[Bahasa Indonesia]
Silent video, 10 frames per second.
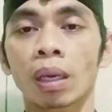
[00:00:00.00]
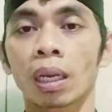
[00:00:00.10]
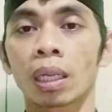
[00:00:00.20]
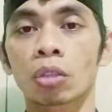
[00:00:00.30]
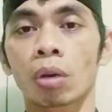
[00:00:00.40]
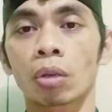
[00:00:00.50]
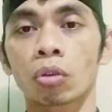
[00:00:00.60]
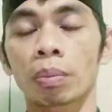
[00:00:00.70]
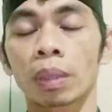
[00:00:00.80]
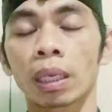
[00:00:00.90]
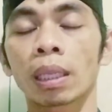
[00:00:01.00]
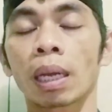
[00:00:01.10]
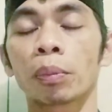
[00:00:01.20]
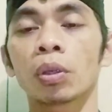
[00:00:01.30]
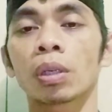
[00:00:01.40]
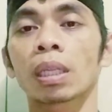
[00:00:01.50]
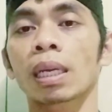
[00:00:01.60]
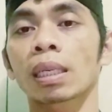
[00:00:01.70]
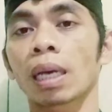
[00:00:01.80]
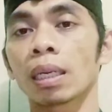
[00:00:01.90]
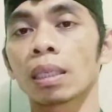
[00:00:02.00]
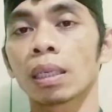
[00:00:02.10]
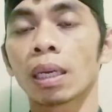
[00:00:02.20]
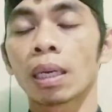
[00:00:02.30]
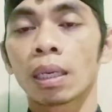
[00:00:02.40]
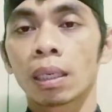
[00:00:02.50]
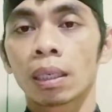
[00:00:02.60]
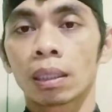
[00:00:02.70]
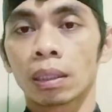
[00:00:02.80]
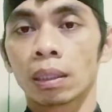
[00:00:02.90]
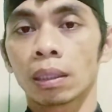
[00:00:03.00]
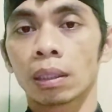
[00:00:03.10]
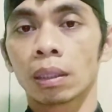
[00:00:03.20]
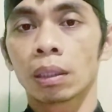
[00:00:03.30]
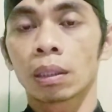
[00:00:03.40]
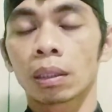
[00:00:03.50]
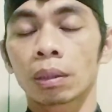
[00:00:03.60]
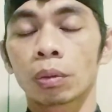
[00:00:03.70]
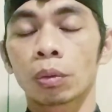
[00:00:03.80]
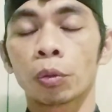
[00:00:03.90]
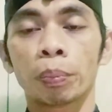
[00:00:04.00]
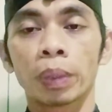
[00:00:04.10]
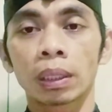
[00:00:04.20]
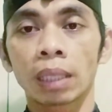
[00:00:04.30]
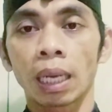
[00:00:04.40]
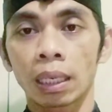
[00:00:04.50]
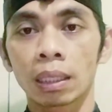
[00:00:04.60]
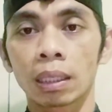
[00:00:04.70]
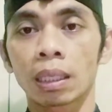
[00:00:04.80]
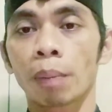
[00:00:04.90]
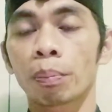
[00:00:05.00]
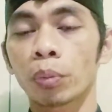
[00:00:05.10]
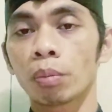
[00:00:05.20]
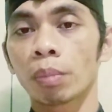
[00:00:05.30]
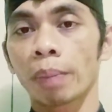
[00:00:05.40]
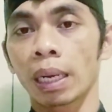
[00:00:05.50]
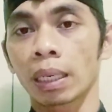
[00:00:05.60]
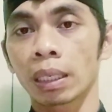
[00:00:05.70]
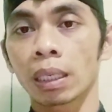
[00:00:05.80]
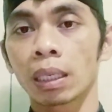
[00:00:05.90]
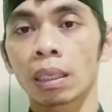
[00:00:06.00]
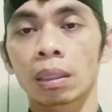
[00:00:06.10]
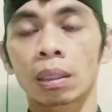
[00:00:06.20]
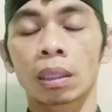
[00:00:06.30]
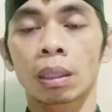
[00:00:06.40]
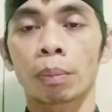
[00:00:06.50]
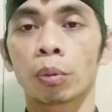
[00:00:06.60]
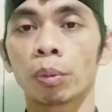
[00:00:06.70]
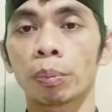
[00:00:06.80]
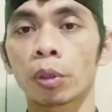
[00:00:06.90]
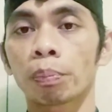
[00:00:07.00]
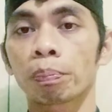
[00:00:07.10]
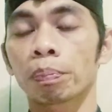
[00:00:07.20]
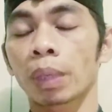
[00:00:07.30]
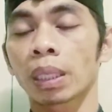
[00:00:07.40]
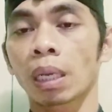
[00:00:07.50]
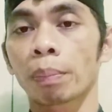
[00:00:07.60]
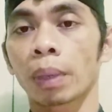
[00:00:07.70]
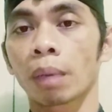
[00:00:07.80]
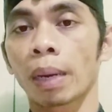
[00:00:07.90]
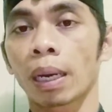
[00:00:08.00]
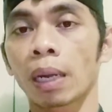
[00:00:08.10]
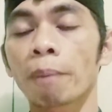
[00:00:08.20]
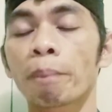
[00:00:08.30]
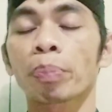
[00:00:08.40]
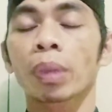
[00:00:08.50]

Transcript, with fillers: ring suang-suang pringih namun ritat kale uh, upacara sampun memargi uh, sampun puput pada saat penglebaran